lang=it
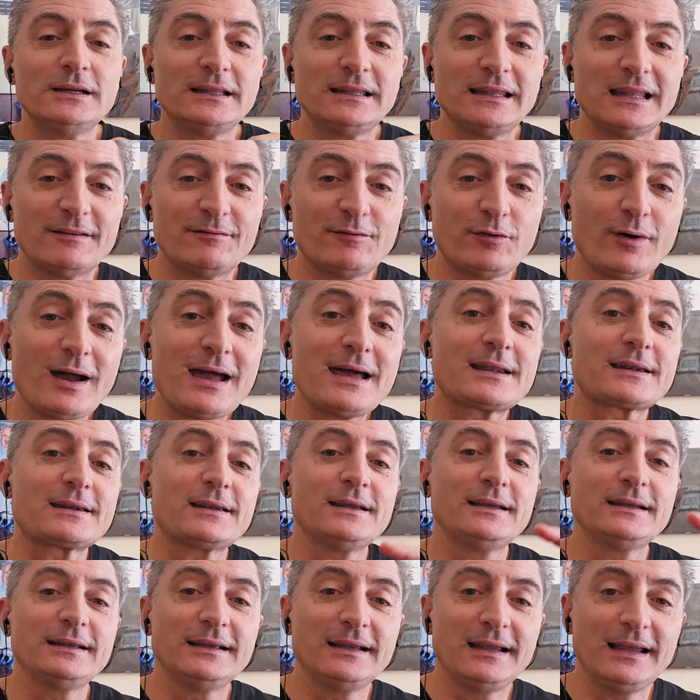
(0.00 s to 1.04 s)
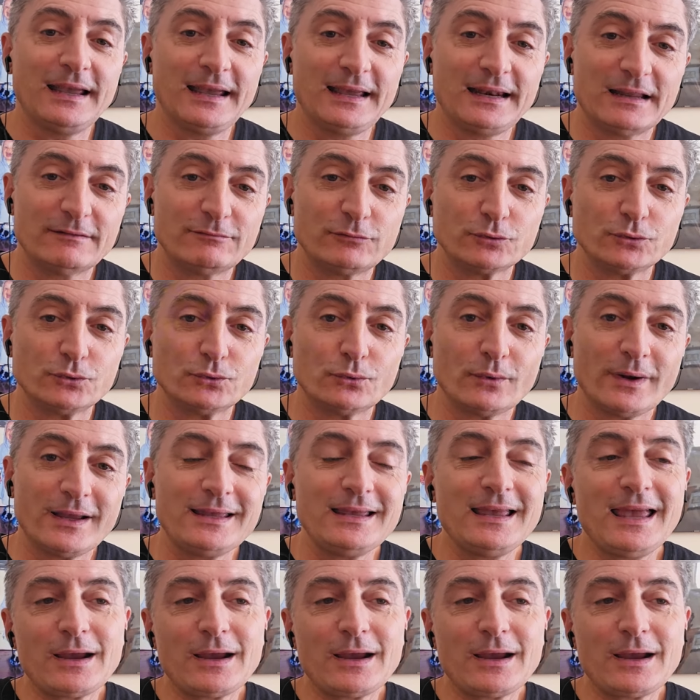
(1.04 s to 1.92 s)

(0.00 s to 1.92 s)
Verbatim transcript: la VR e la V2.